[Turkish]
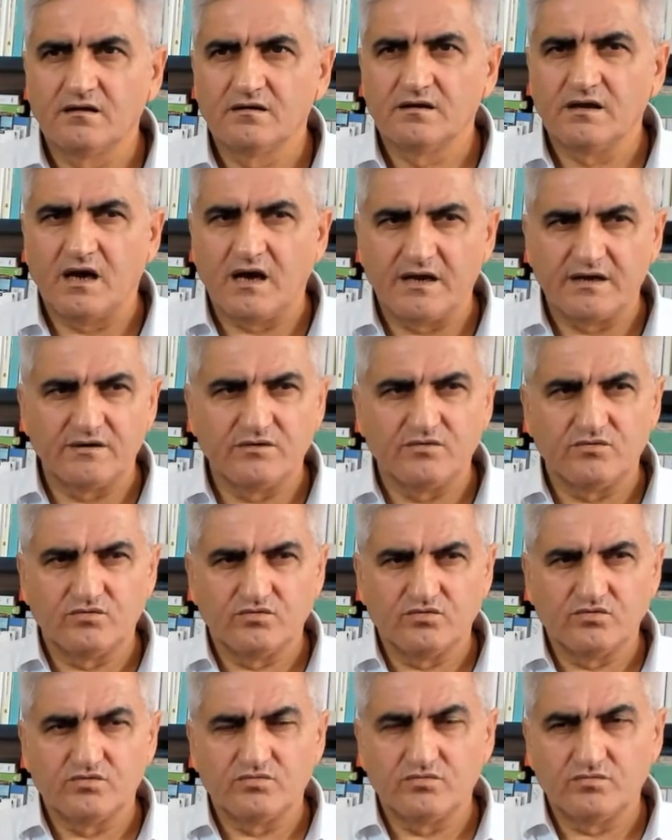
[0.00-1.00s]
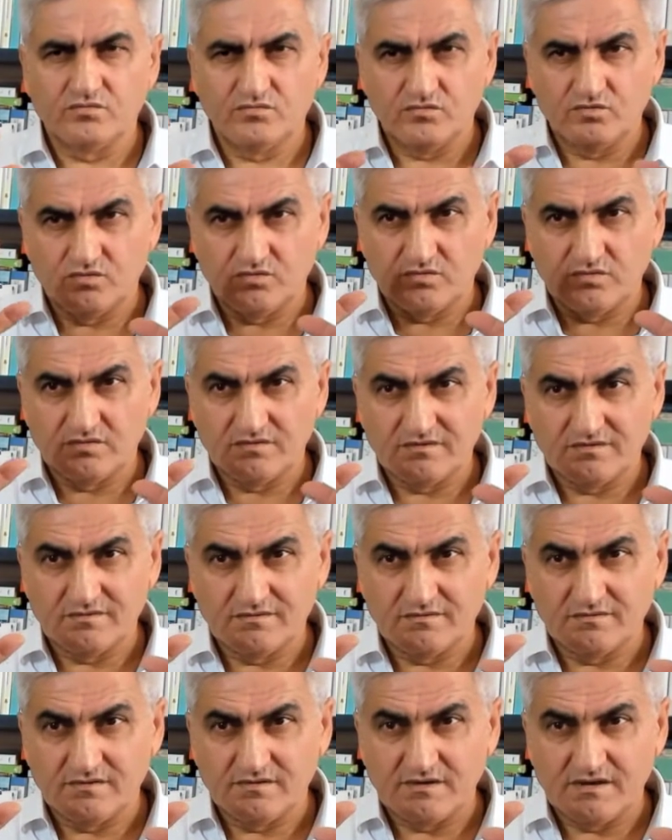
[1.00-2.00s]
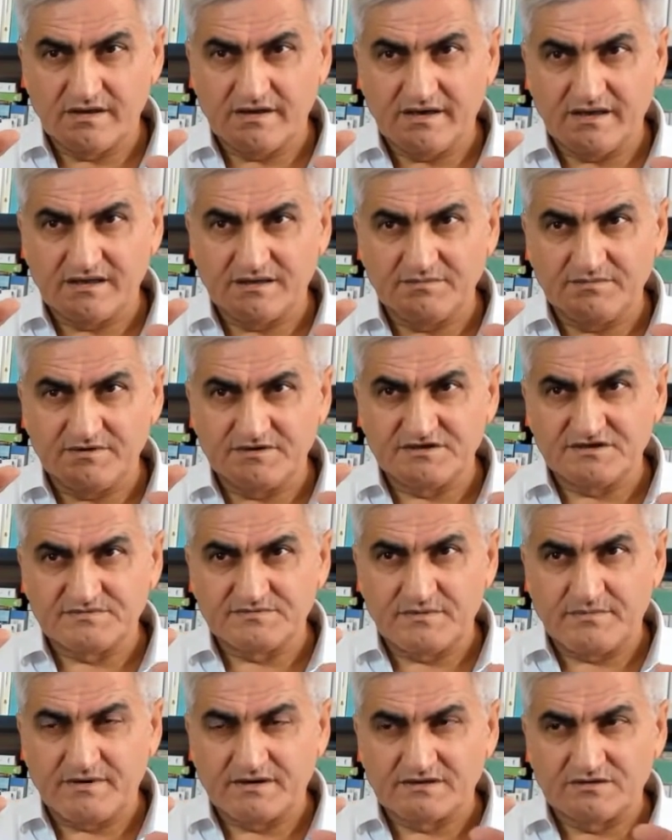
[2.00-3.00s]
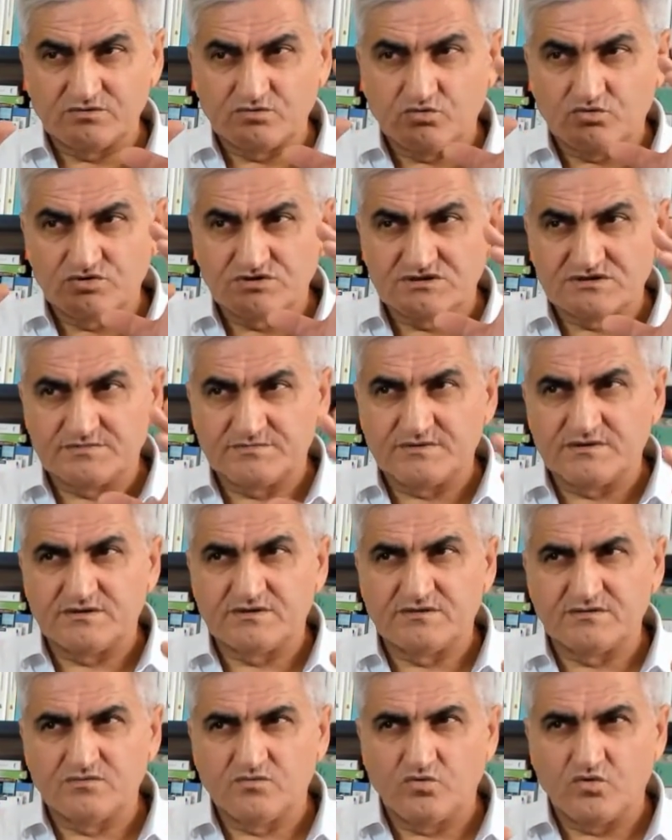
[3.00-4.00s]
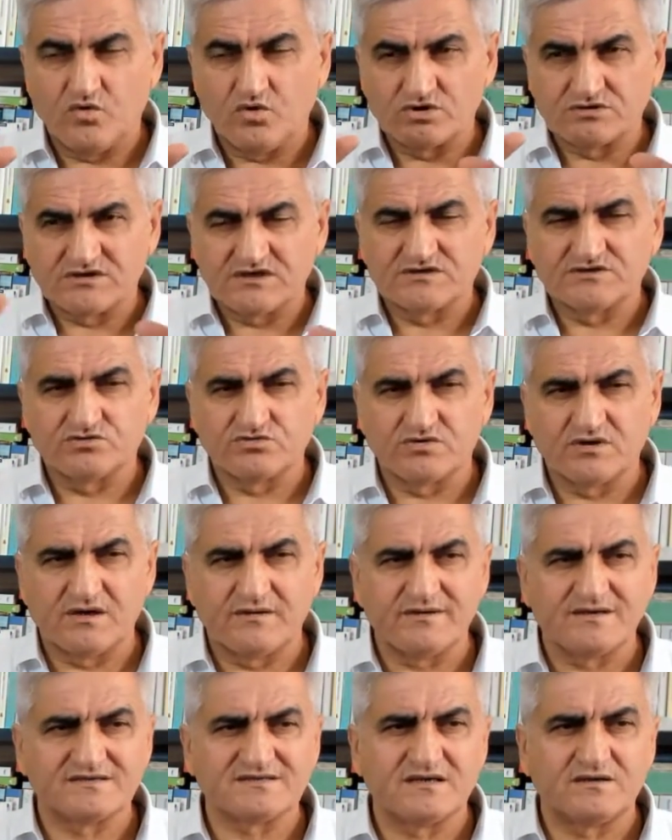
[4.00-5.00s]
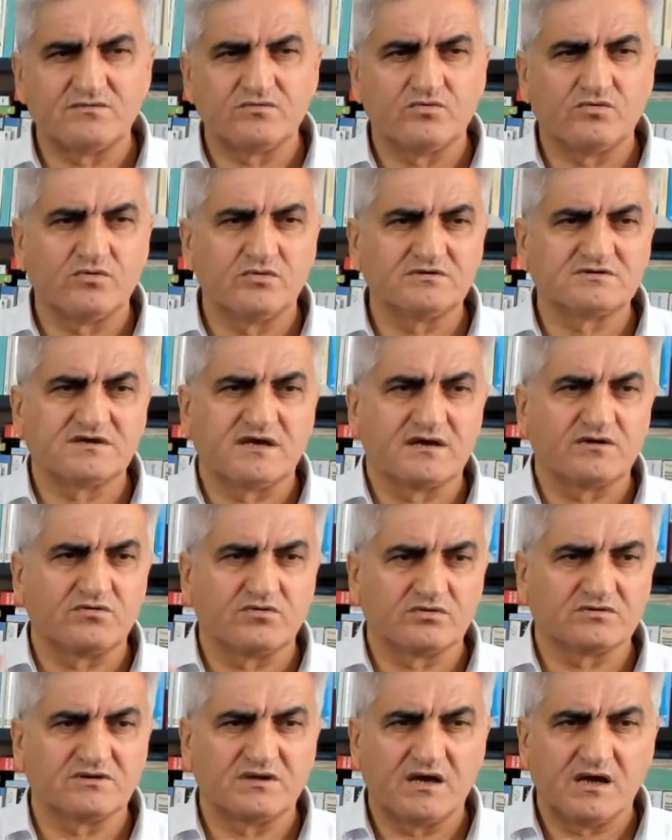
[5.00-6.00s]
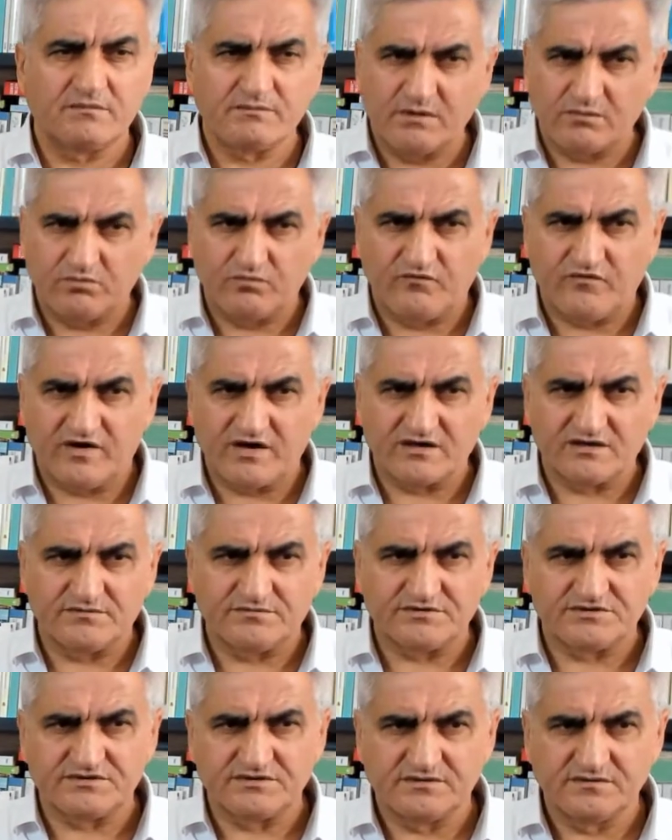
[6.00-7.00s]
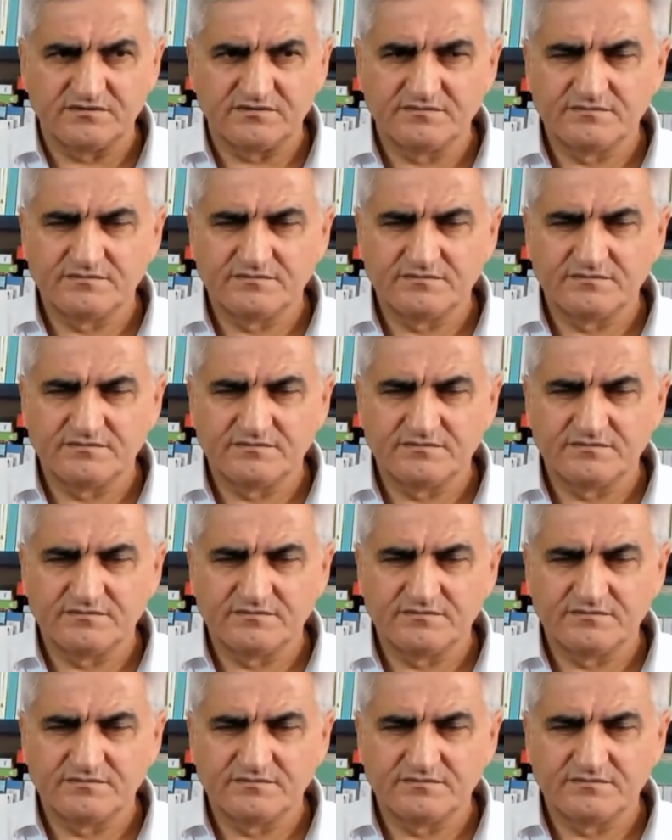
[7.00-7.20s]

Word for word: Yani herhangi bir cisme baktığında o cismin ortasını göremezsen o sarı nokta. Ama bu farklı bir şey.